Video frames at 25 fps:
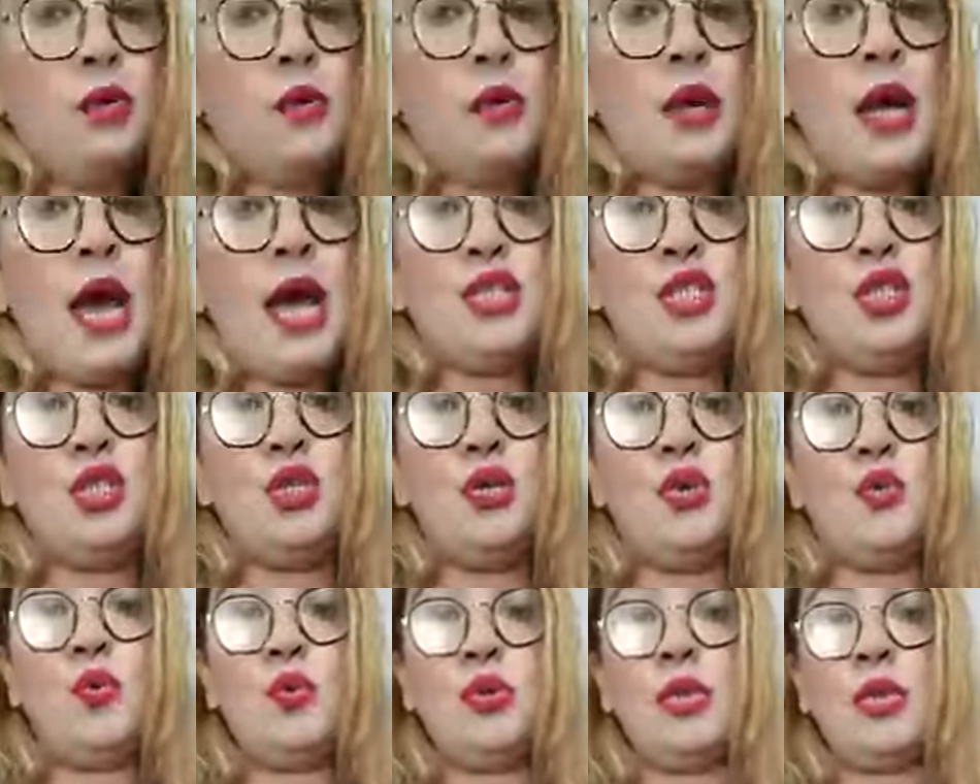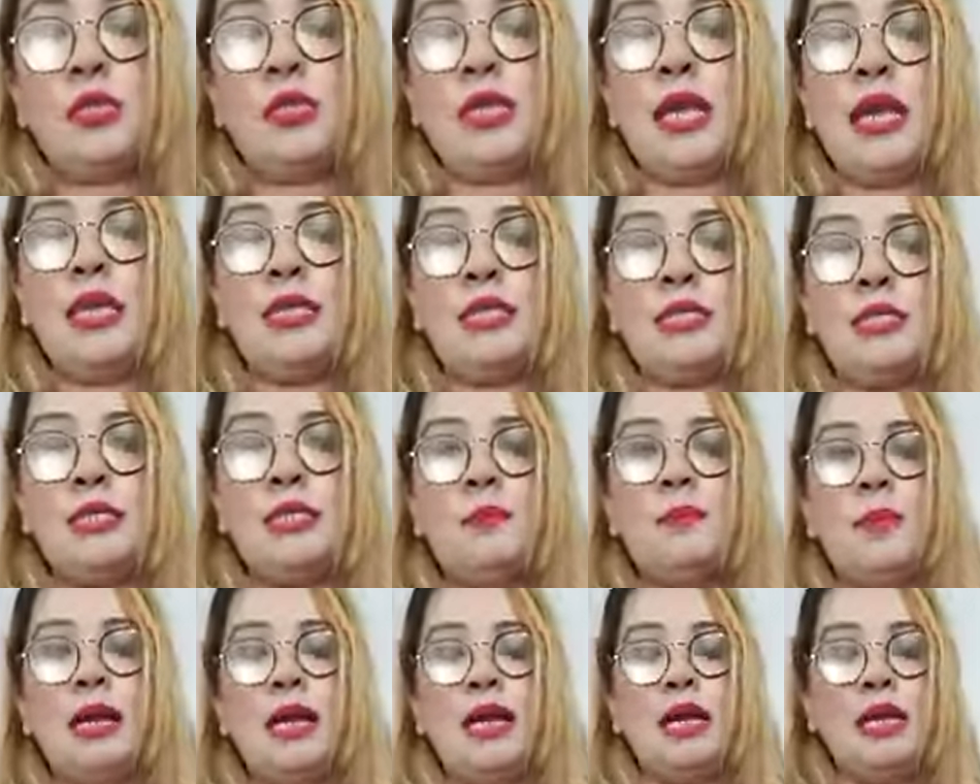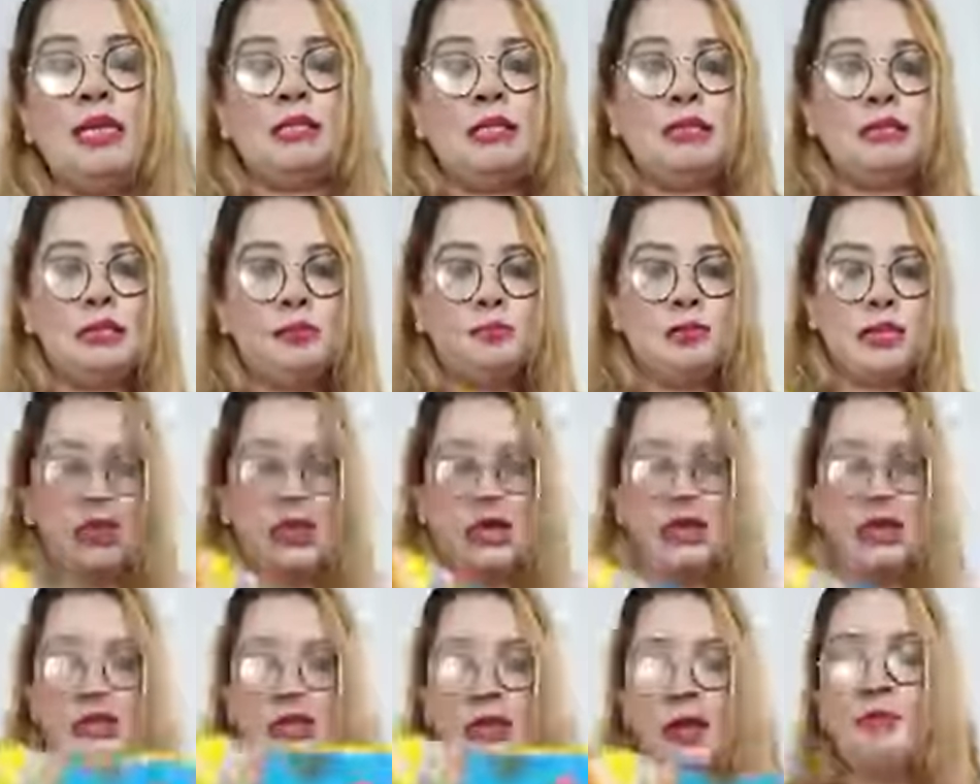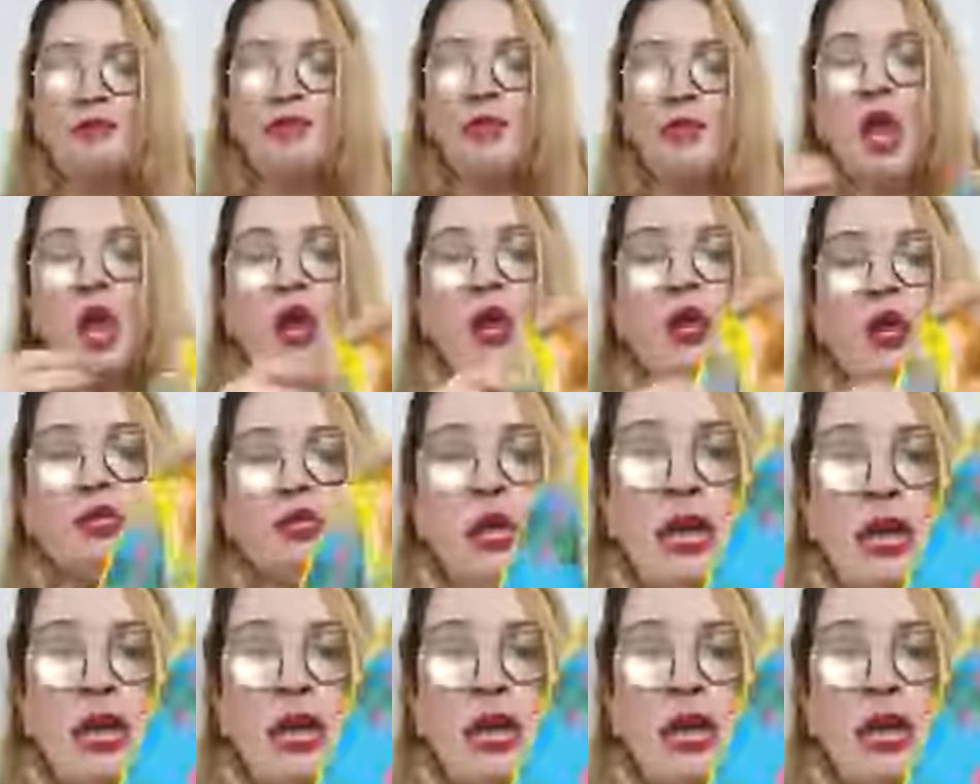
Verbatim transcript: কিন্তু কাজ শো করতেছে স্টেপ বাই স্টেপ ঠিক আছে তো